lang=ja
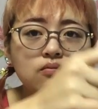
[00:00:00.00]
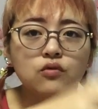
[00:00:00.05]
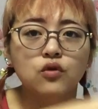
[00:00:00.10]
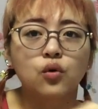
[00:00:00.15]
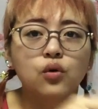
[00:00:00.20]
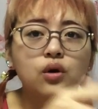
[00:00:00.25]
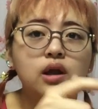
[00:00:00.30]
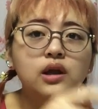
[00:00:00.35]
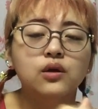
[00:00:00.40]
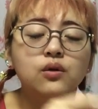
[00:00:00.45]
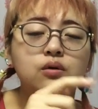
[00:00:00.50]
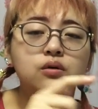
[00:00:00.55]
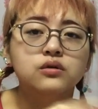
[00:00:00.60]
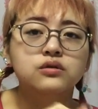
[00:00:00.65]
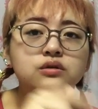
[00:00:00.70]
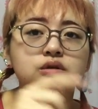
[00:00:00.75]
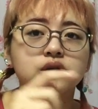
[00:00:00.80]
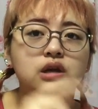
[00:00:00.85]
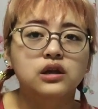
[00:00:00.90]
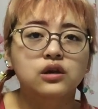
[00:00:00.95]
乗っけてお
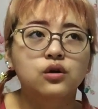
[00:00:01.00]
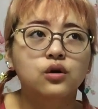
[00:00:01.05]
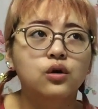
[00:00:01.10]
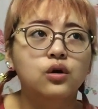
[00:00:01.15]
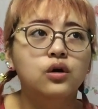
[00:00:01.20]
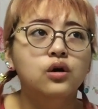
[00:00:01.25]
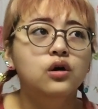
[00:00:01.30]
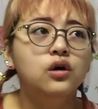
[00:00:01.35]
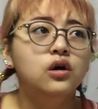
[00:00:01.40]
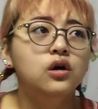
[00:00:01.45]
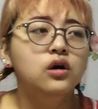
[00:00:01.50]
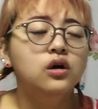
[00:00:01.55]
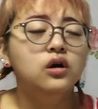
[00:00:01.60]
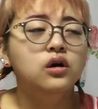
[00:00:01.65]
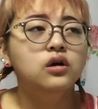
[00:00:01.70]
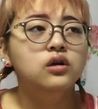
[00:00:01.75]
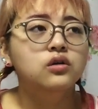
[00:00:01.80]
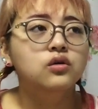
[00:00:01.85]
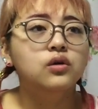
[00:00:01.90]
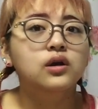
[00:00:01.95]
くんすけど、
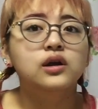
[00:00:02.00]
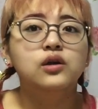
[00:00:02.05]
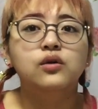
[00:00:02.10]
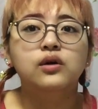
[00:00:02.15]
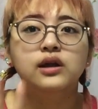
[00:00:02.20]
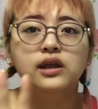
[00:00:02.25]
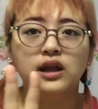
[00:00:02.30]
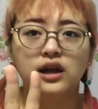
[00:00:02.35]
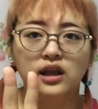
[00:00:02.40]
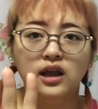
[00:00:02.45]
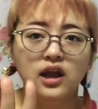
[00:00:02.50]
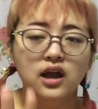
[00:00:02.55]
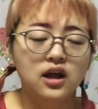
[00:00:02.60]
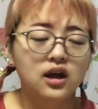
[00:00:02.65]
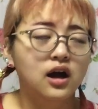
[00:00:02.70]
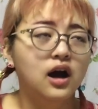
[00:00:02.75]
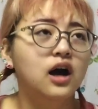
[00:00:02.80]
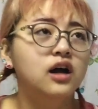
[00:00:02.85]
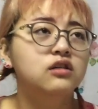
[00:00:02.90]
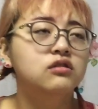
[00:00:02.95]
乗っけておけたらね、
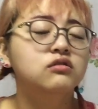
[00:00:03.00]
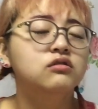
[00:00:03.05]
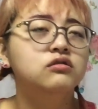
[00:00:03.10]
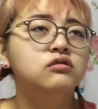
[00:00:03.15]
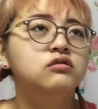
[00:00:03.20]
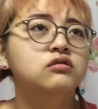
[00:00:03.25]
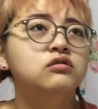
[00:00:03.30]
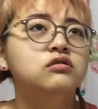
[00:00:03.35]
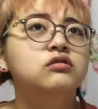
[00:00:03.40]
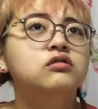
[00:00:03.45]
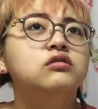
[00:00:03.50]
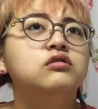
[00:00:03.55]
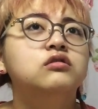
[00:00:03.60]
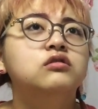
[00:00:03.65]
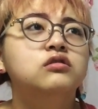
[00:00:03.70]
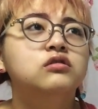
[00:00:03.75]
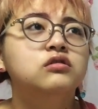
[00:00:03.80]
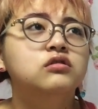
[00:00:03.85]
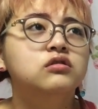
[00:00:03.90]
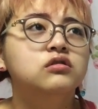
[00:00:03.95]
あ
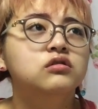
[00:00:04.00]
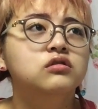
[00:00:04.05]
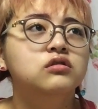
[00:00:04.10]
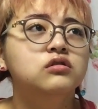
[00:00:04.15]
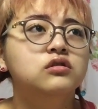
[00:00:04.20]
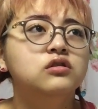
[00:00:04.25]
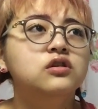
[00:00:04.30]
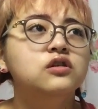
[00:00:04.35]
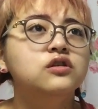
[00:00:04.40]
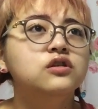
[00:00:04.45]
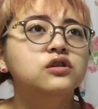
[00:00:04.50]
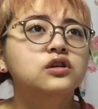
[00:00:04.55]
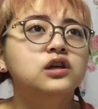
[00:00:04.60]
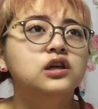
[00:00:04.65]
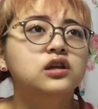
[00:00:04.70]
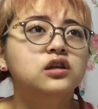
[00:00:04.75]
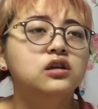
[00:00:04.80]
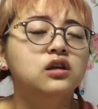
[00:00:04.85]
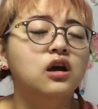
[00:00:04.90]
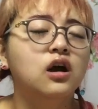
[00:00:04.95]
のー、すず
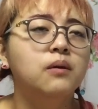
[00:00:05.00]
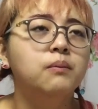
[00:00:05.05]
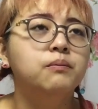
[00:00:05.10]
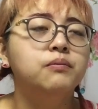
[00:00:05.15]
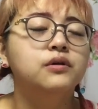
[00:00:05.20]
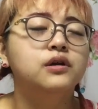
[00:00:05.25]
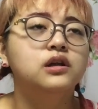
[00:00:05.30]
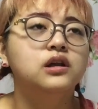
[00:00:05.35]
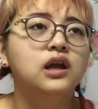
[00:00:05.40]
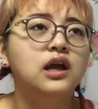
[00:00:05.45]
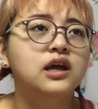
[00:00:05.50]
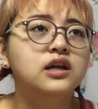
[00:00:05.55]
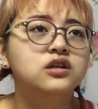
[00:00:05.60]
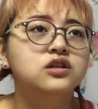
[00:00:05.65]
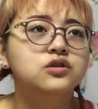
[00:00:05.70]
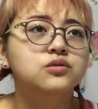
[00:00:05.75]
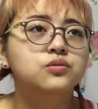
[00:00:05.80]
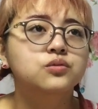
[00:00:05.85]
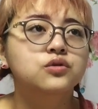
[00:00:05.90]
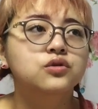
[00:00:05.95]
りってアプリで
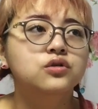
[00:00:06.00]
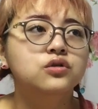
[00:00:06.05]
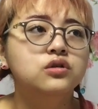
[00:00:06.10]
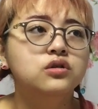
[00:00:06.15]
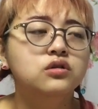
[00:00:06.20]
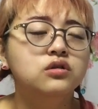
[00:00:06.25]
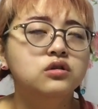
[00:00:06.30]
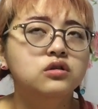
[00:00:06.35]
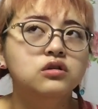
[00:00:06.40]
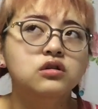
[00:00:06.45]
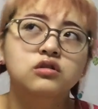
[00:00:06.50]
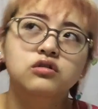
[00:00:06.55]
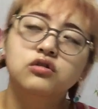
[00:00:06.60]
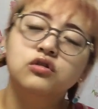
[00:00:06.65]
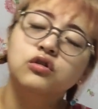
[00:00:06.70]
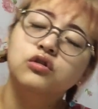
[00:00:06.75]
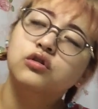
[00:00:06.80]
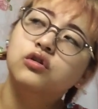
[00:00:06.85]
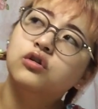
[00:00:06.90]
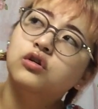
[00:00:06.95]
自分、
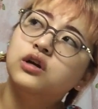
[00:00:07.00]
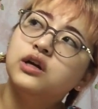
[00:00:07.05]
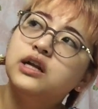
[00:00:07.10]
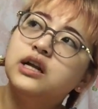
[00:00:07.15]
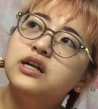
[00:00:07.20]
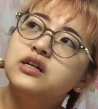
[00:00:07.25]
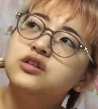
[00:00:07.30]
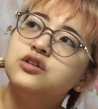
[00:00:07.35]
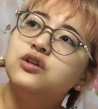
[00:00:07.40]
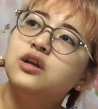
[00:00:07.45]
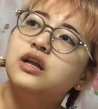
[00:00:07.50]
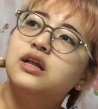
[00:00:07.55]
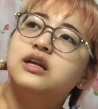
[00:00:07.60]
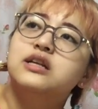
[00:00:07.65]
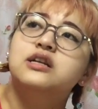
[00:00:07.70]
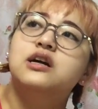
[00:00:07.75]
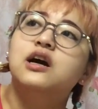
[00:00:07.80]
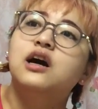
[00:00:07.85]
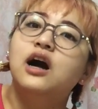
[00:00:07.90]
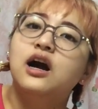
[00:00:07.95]
その、
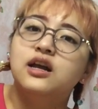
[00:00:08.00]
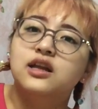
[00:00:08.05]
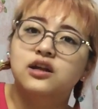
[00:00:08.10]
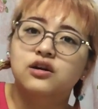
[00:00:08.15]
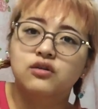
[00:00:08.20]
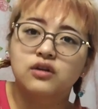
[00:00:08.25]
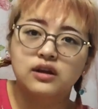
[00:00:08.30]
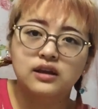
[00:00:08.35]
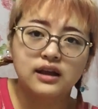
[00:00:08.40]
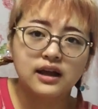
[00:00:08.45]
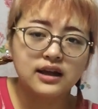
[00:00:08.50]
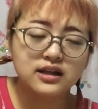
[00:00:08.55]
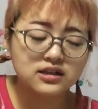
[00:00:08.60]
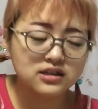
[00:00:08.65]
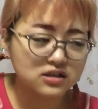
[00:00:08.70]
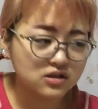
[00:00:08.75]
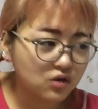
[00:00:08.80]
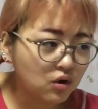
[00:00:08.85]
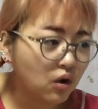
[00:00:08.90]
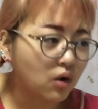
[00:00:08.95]
イラストレーターさん書いてくれたや
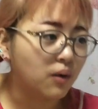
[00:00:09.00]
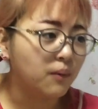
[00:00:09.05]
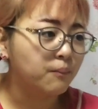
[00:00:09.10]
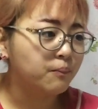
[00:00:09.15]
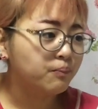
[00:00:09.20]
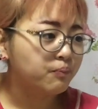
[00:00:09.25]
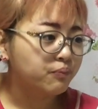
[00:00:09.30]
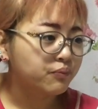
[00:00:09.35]
つを、